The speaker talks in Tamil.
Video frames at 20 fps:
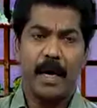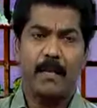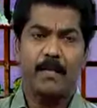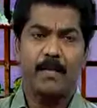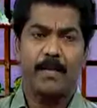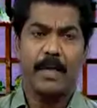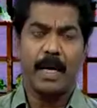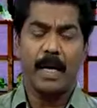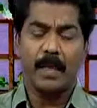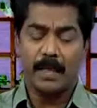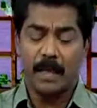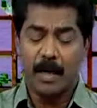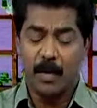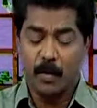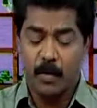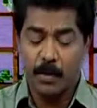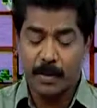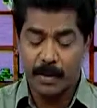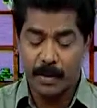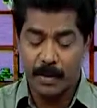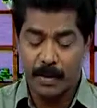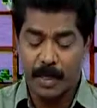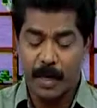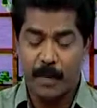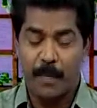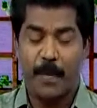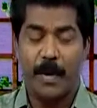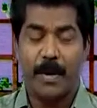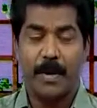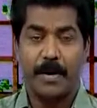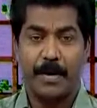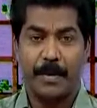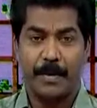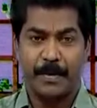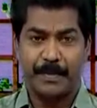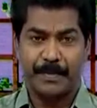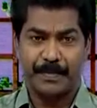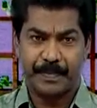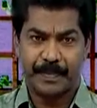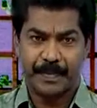நாம் யாத்ராவும் புஸ்தகத்திலே பார்க்கிறோம்